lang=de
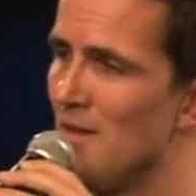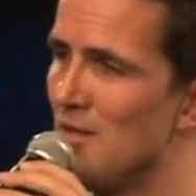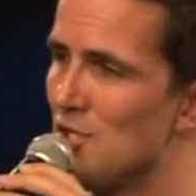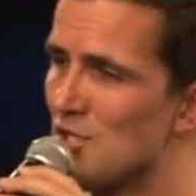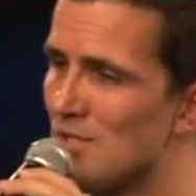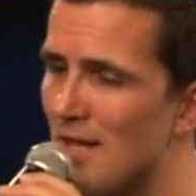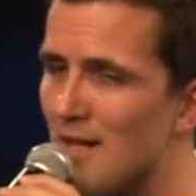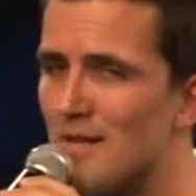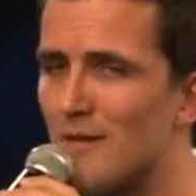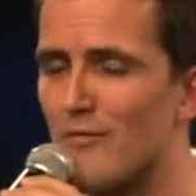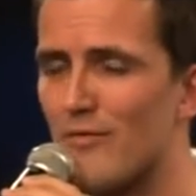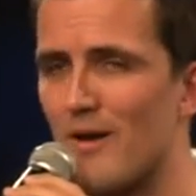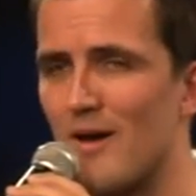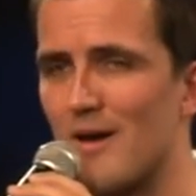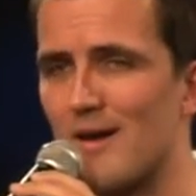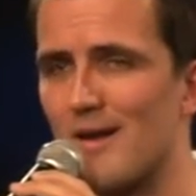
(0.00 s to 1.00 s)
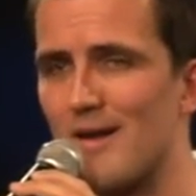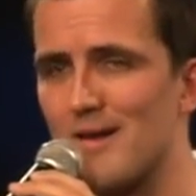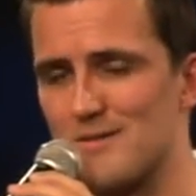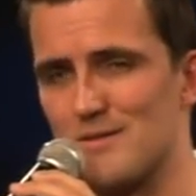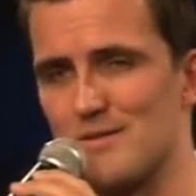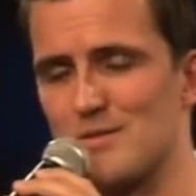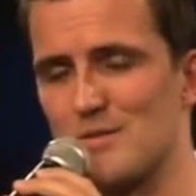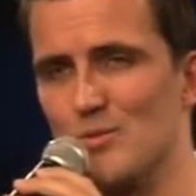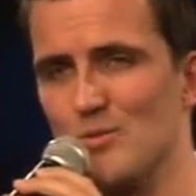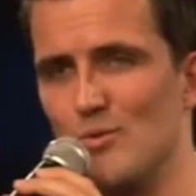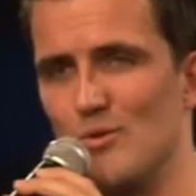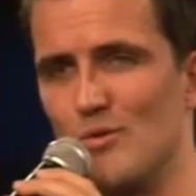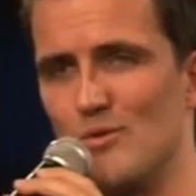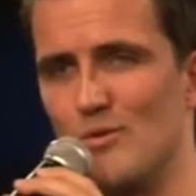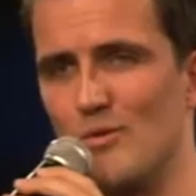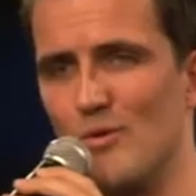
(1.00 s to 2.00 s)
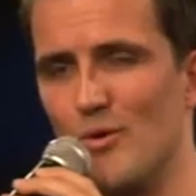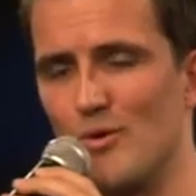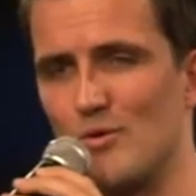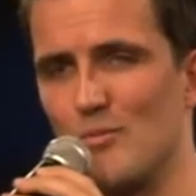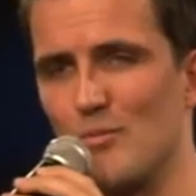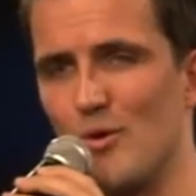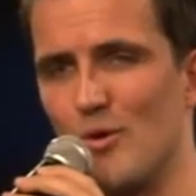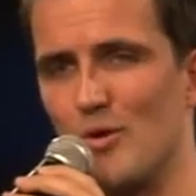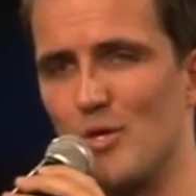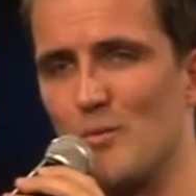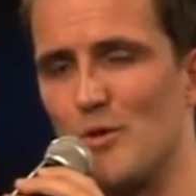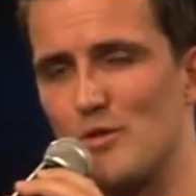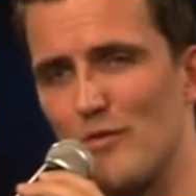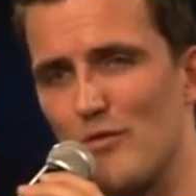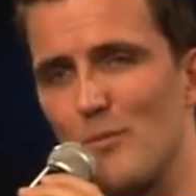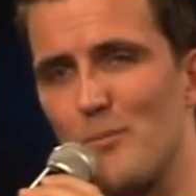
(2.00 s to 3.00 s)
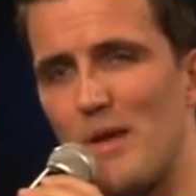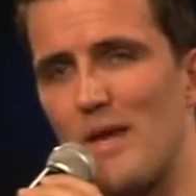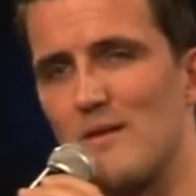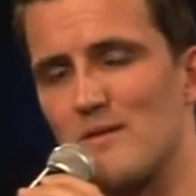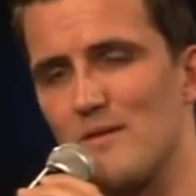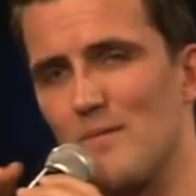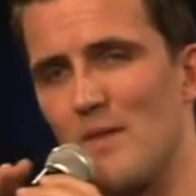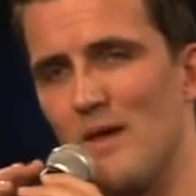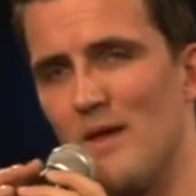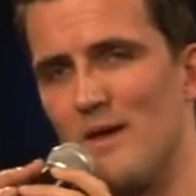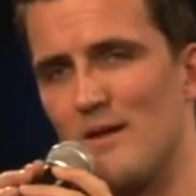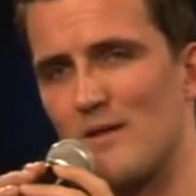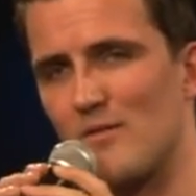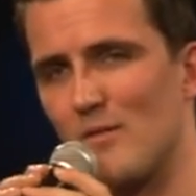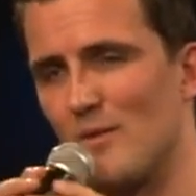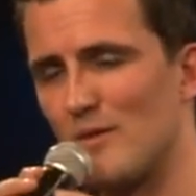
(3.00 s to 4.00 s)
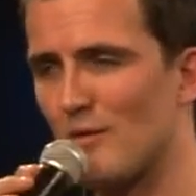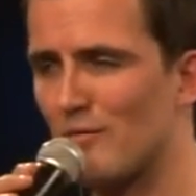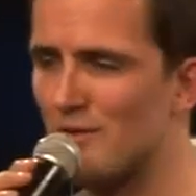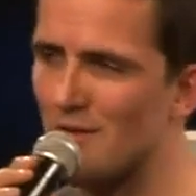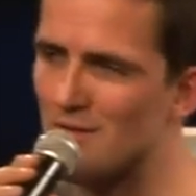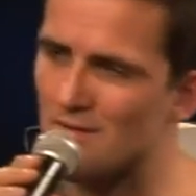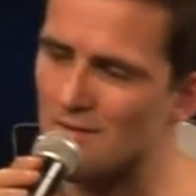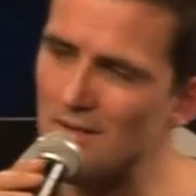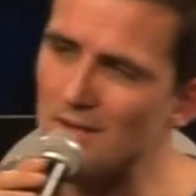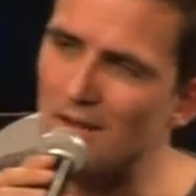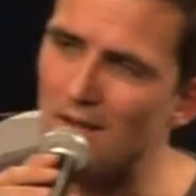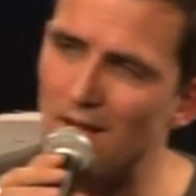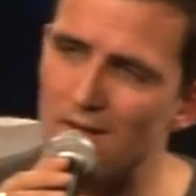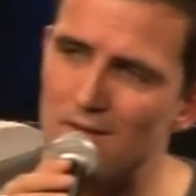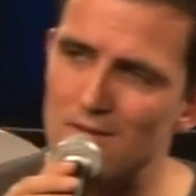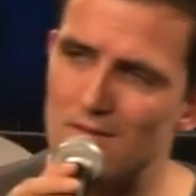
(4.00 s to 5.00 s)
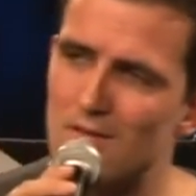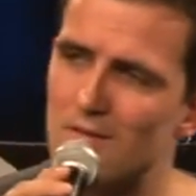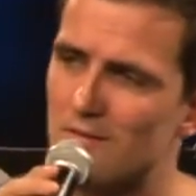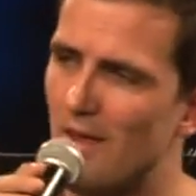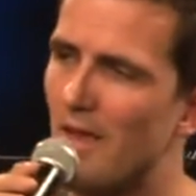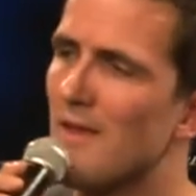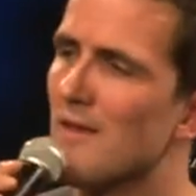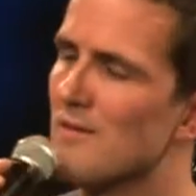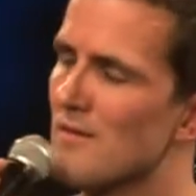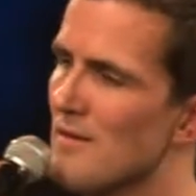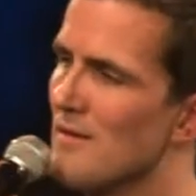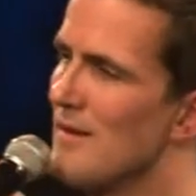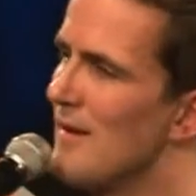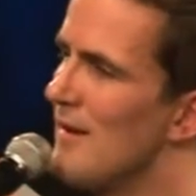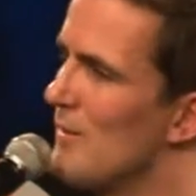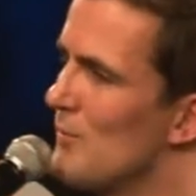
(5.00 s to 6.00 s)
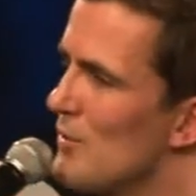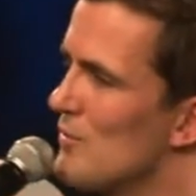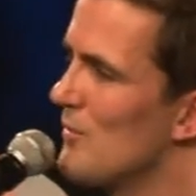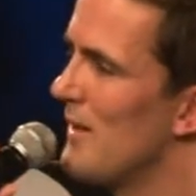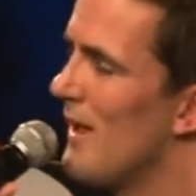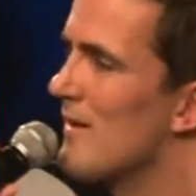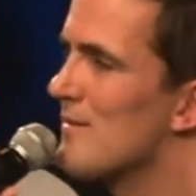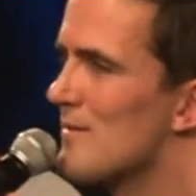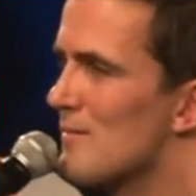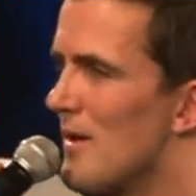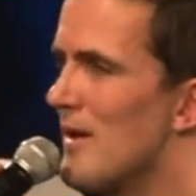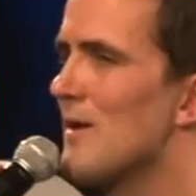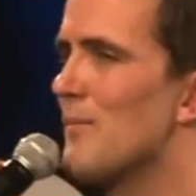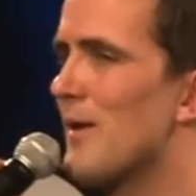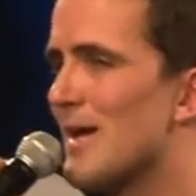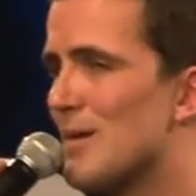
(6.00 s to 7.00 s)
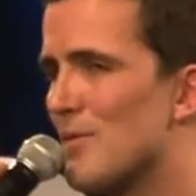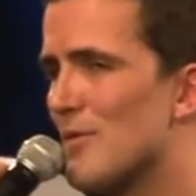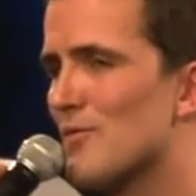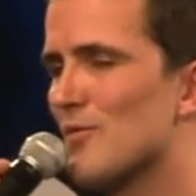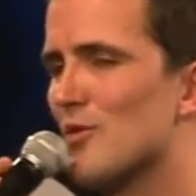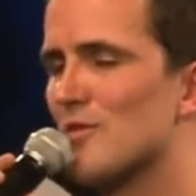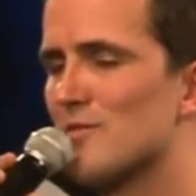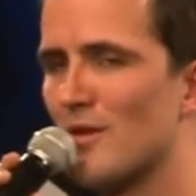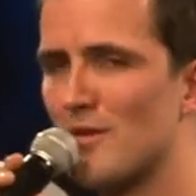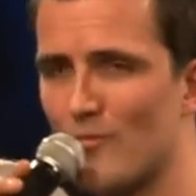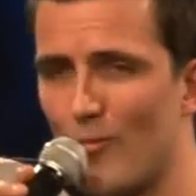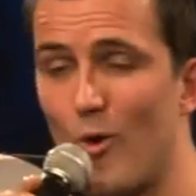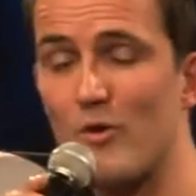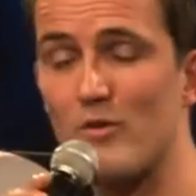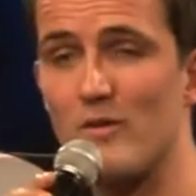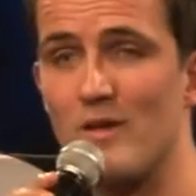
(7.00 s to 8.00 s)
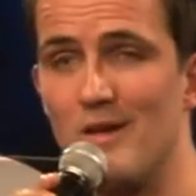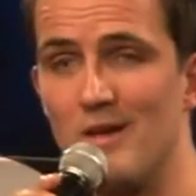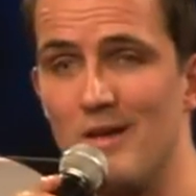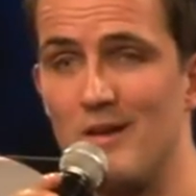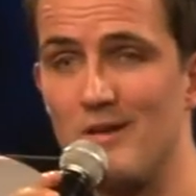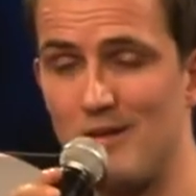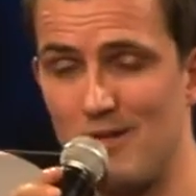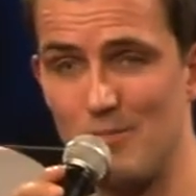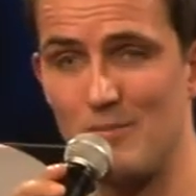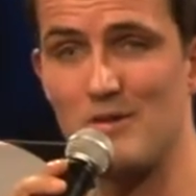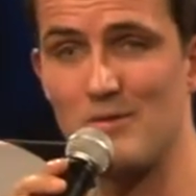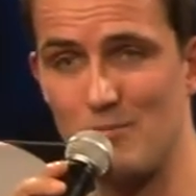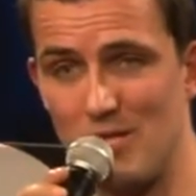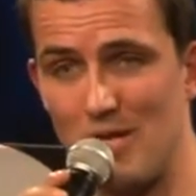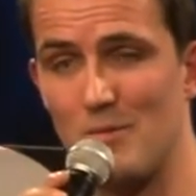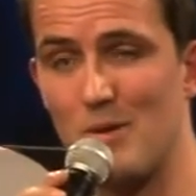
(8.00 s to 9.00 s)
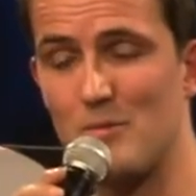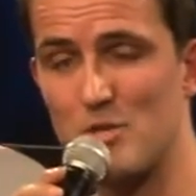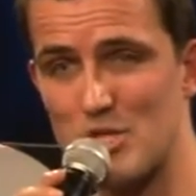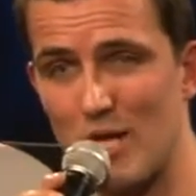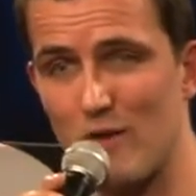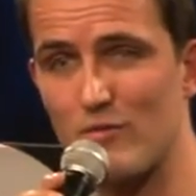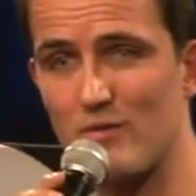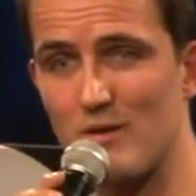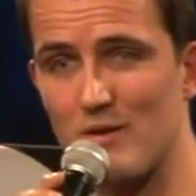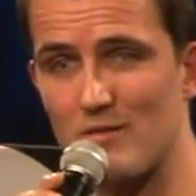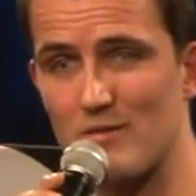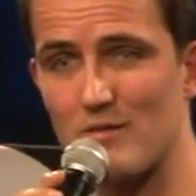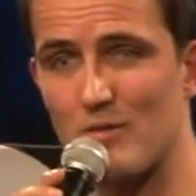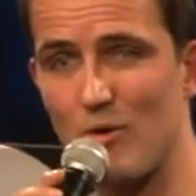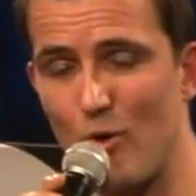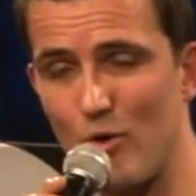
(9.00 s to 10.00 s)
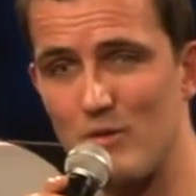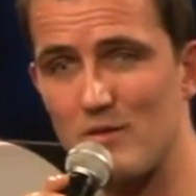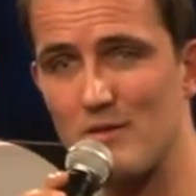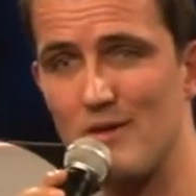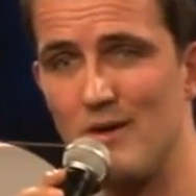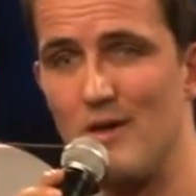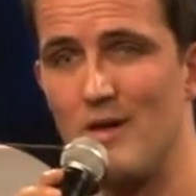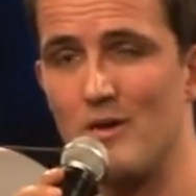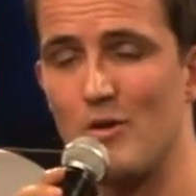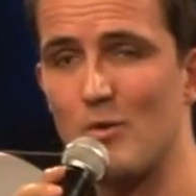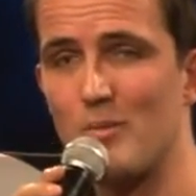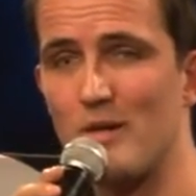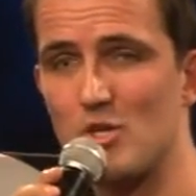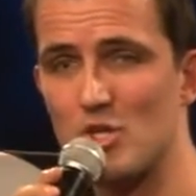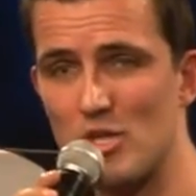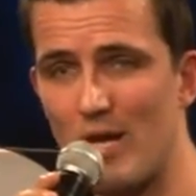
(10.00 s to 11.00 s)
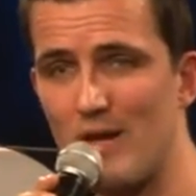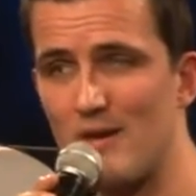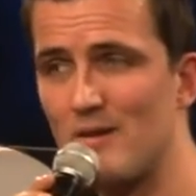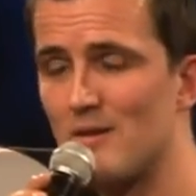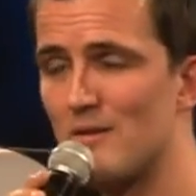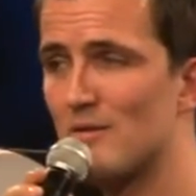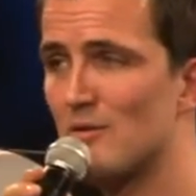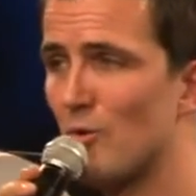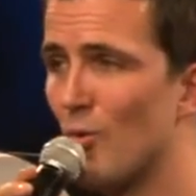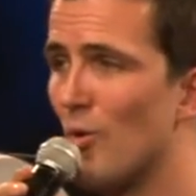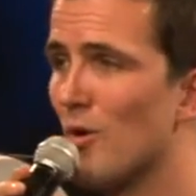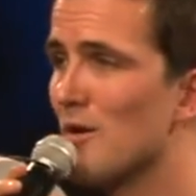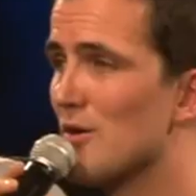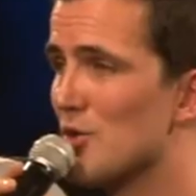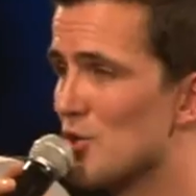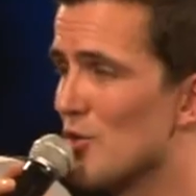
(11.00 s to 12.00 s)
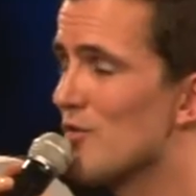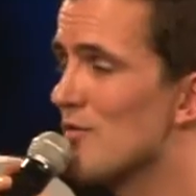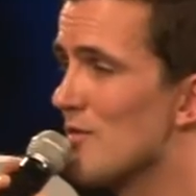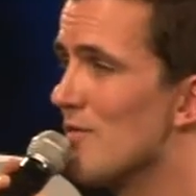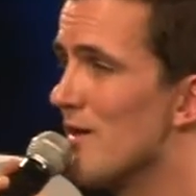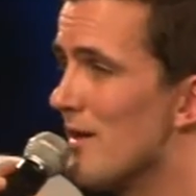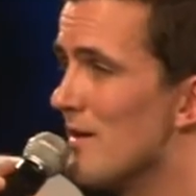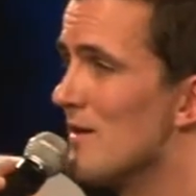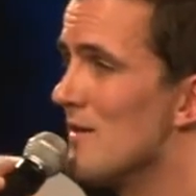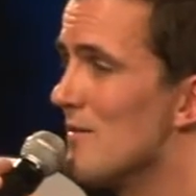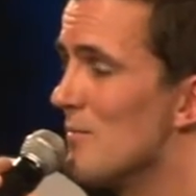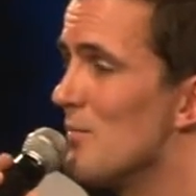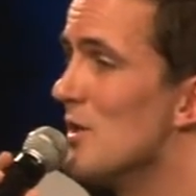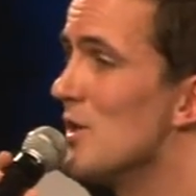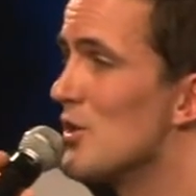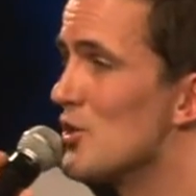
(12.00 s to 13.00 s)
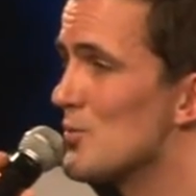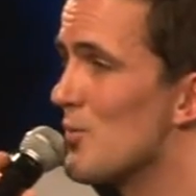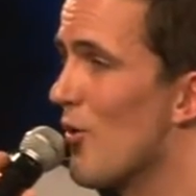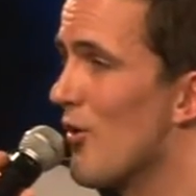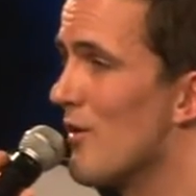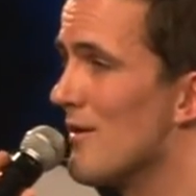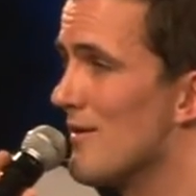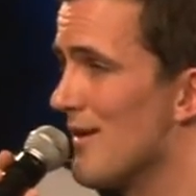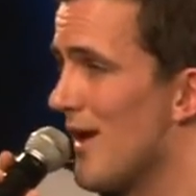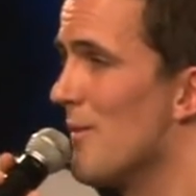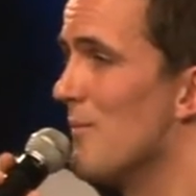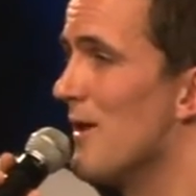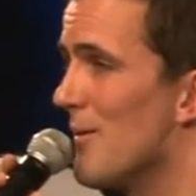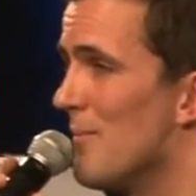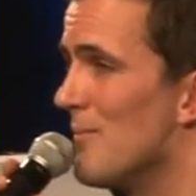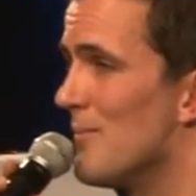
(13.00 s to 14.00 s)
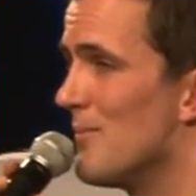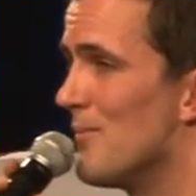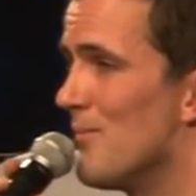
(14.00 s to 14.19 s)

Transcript: stell die Frage, lass es zu heute Morgen. Ich möchte dafür beten, dass wenn wir jetzt auf dieser Zielgeraden dieser Serie sind, egal ob du zum ersten Mal dabei bist oder seit Wochen dich mit diesem Thema beschäftigst, dass heute nochmal entscheidende Tore geschossen werden, in diesem Bild gesprochen, in deinem Leben.